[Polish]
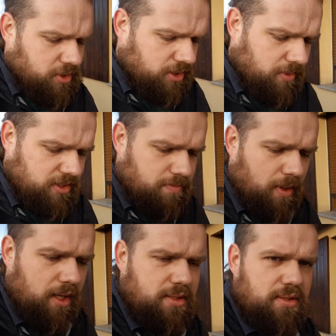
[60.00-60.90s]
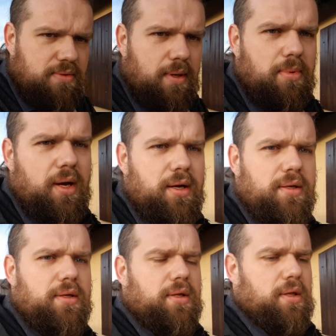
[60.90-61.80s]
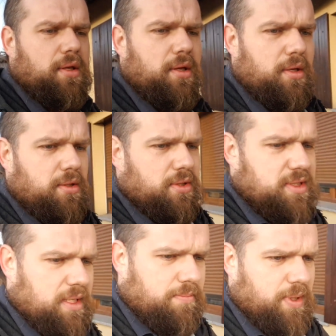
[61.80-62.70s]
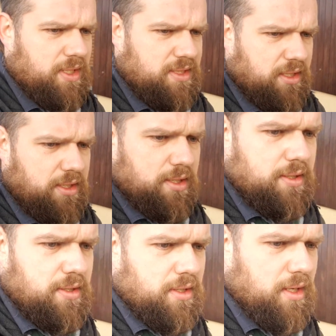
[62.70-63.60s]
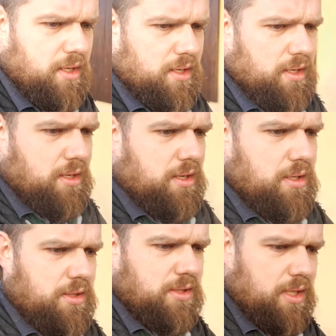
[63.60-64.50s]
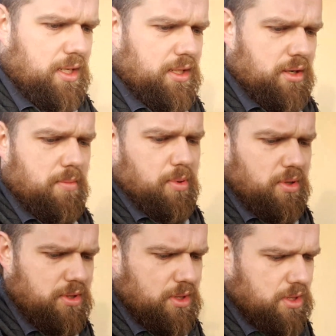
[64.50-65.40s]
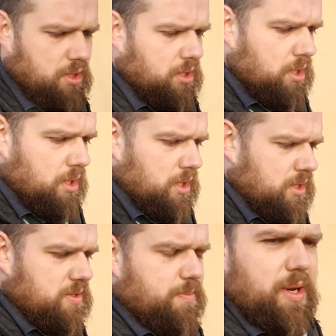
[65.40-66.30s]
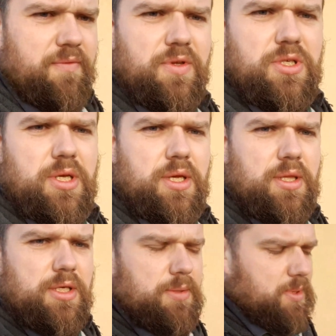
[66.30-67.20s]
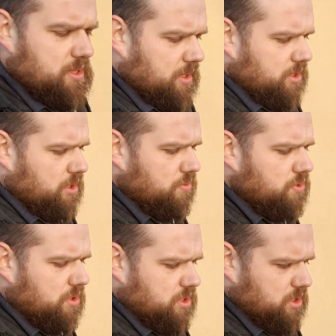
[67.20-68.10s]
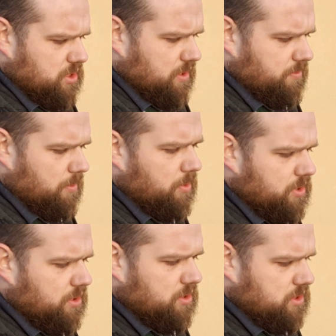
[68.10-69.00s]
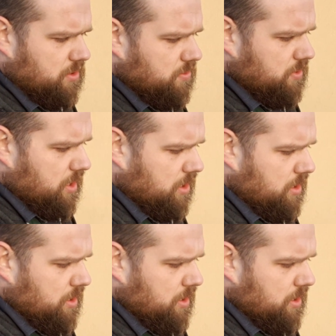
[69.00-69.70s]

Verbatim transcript: mnie ziemia jest bardzo słaba. To jest sam piasek. I taki obornik sprawi, że ta ziemia stanie się dużo lżejsza. Obornik koński ogólnie